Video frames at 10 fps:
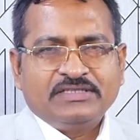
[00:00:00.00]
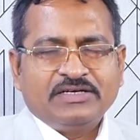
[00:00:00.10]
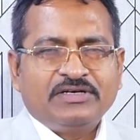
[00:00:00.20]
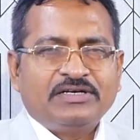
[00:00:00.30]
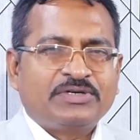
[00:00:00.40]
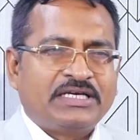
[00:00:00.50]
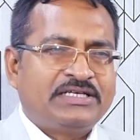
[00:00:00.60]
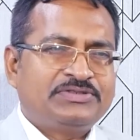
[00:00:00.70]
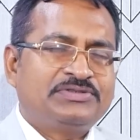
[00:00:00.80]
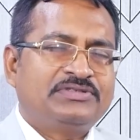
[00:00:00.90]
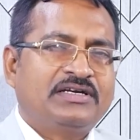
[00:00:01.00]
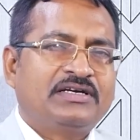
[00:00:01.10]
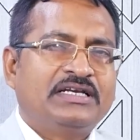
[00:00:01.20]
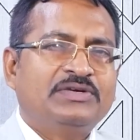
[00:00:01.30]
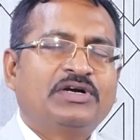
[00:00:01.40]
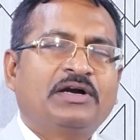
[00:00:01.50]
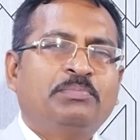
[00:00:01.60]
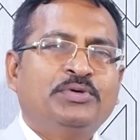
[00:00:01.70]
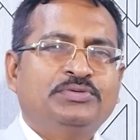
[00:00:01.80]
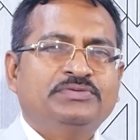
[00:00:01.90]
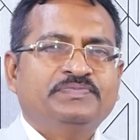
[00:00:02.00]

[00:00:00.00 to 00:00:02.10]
దేవుళ్ళను ఒకేలా చూస్తున్నాం కానీ ఒకప్పుడు